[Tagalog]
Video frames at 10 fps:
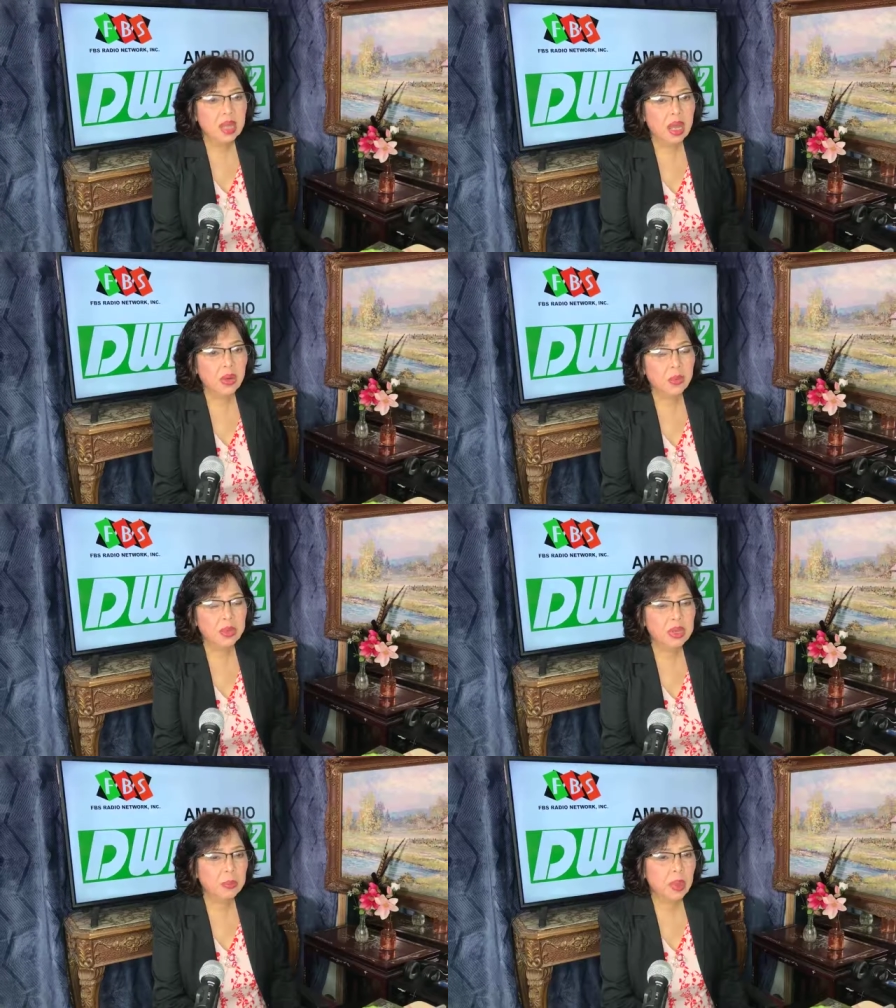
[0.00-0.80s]
Ako
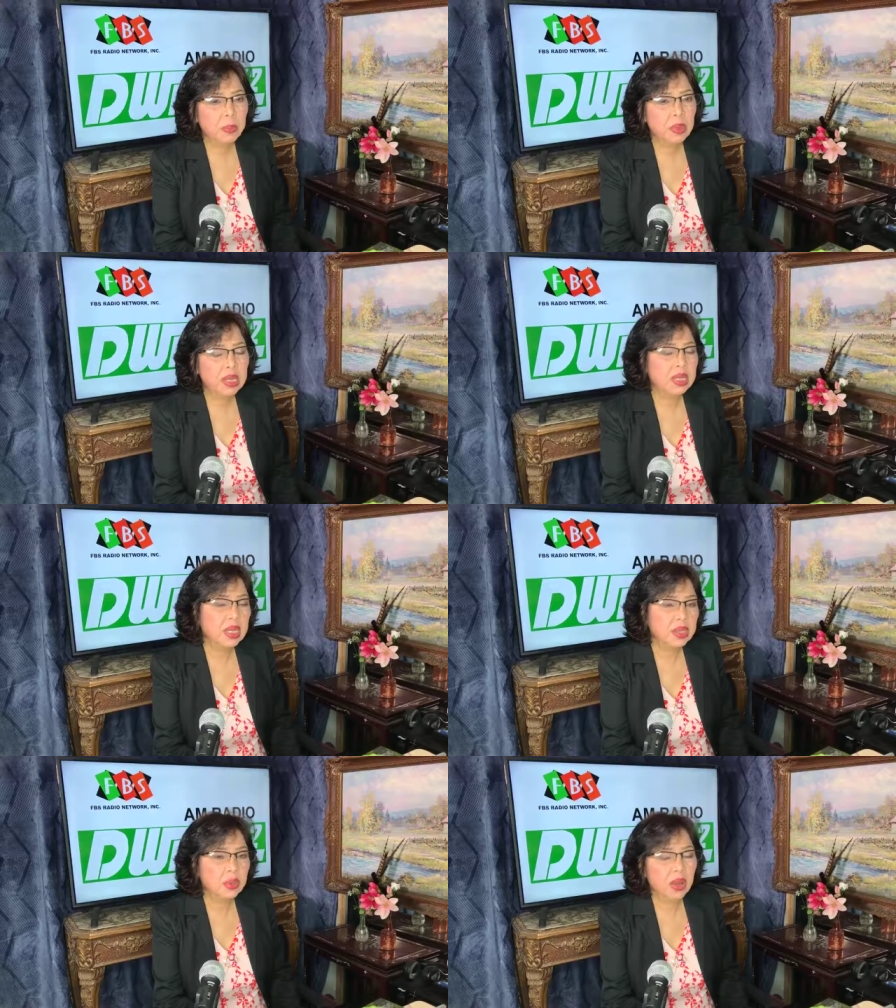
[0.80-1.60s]
po yung
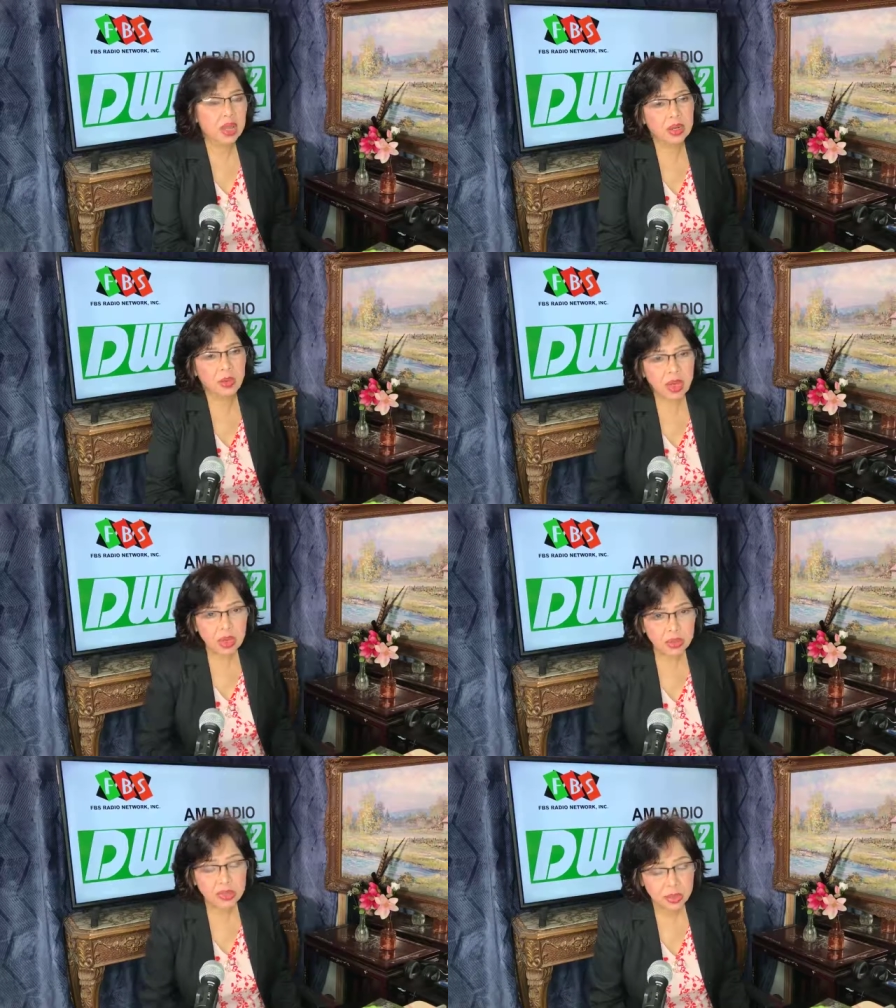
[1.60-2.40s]
napapakinggan nyo
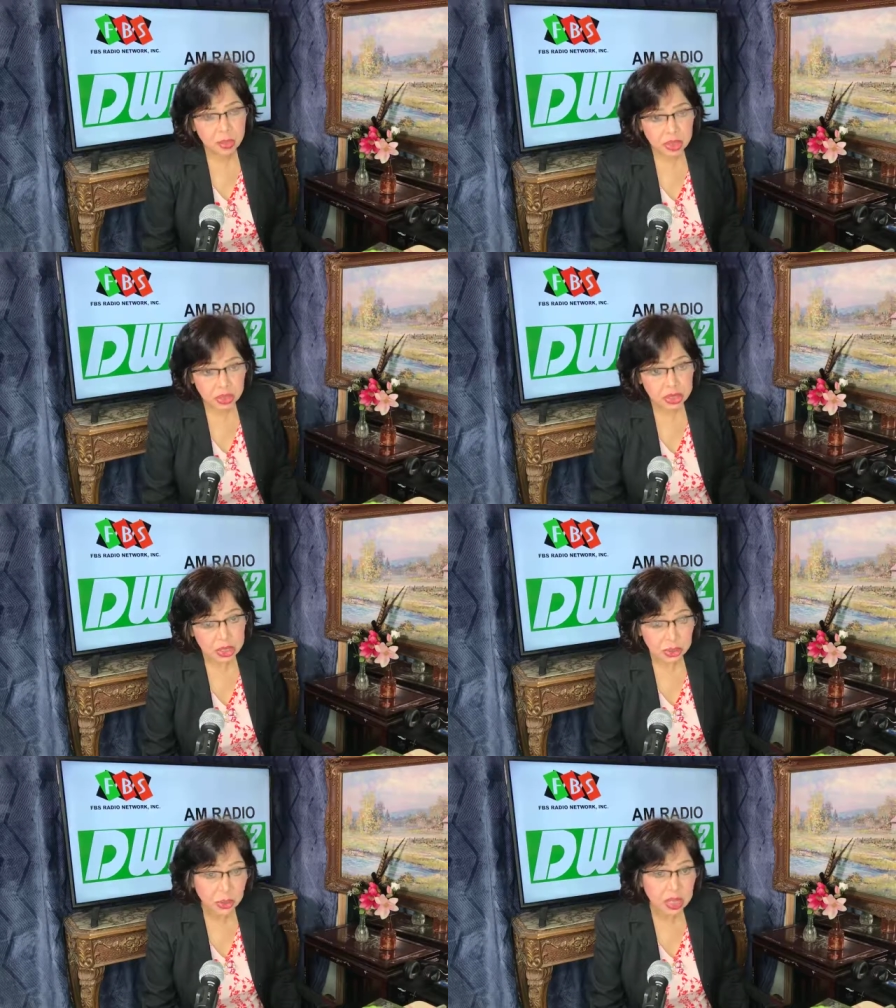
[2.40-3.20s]
araw-araw
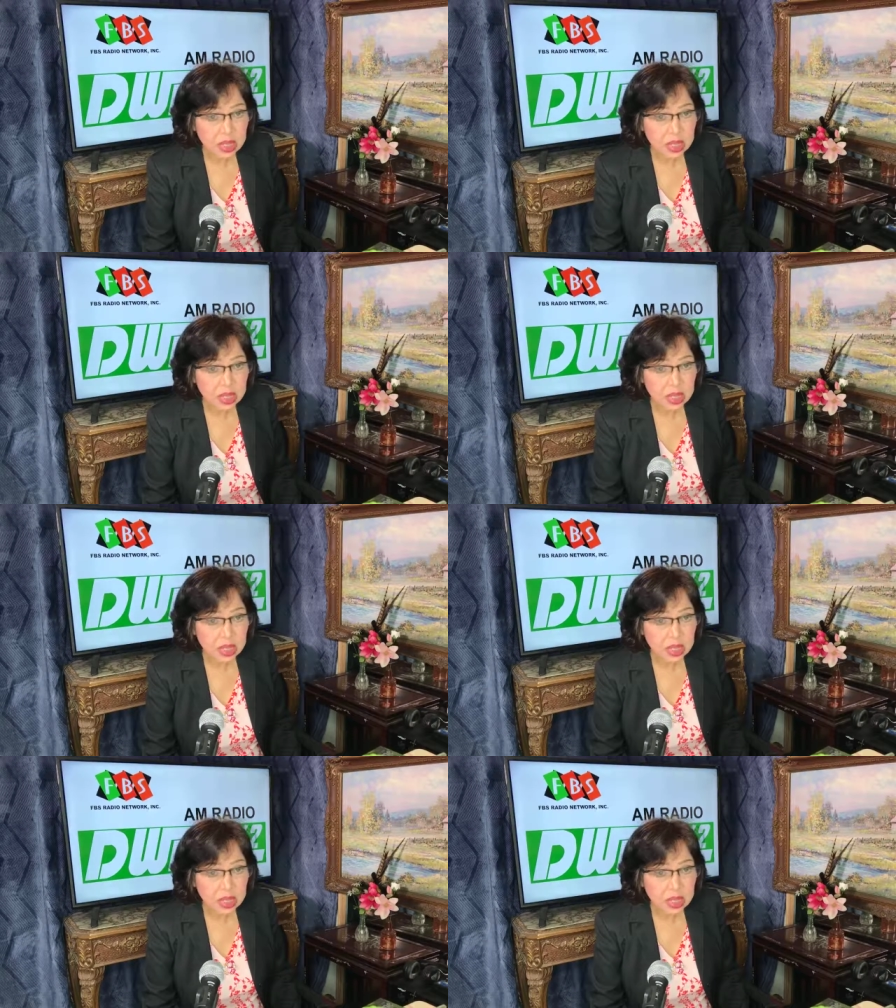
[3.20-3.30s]
7.30 to